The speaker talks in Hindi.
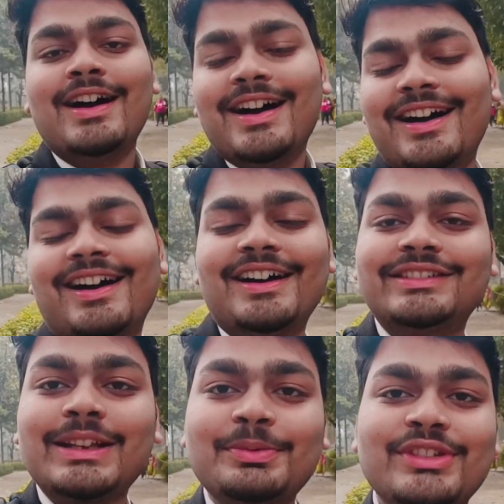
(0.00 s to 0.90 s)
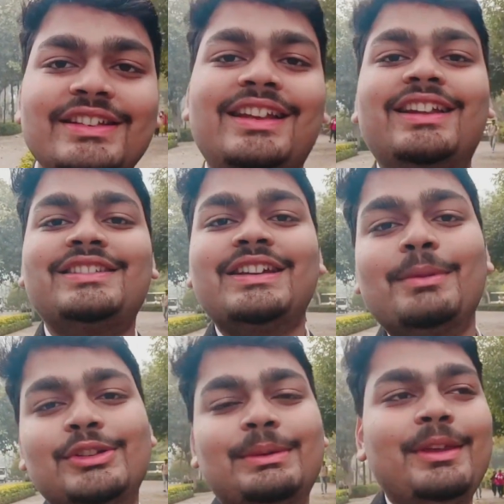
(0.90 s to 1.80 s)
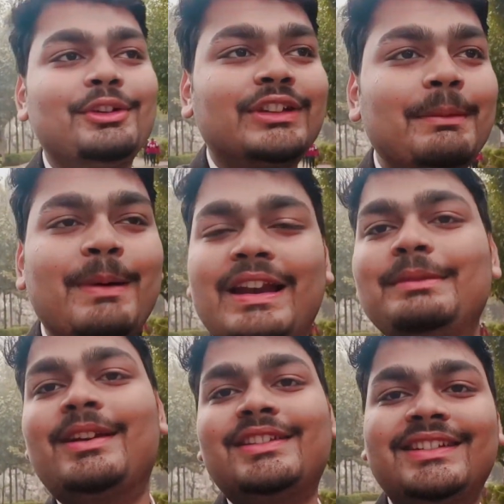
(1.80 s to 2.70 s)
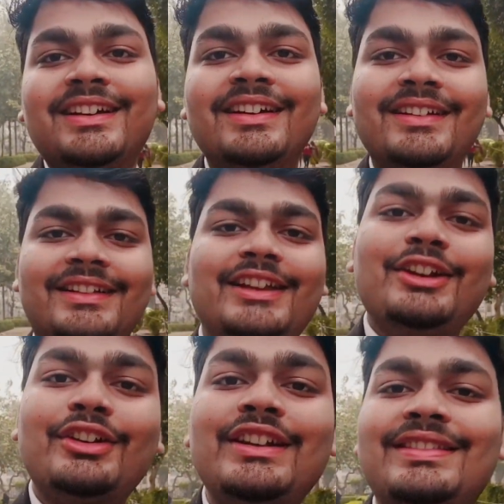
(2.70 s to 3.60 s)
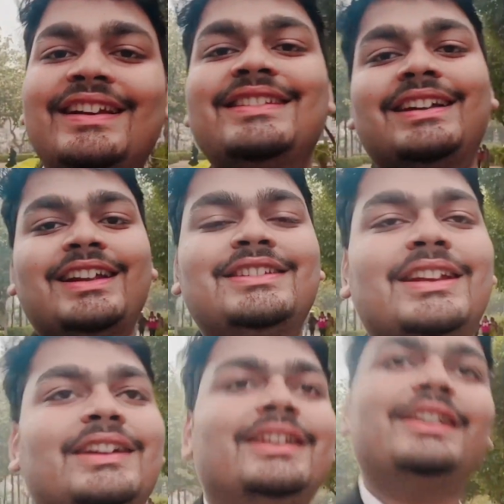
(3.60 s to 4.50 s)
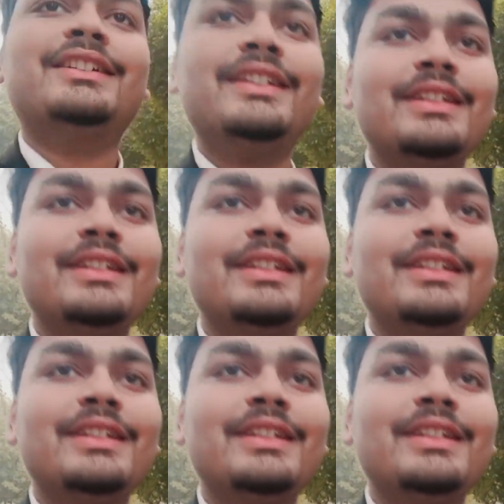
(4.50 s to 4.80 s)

आ हा हा सबसे ज़्यादा अच्छा मौसम यही होता है पानी बरसना देख रहा हो कितना ज़्यादा अच्छा लग रहा है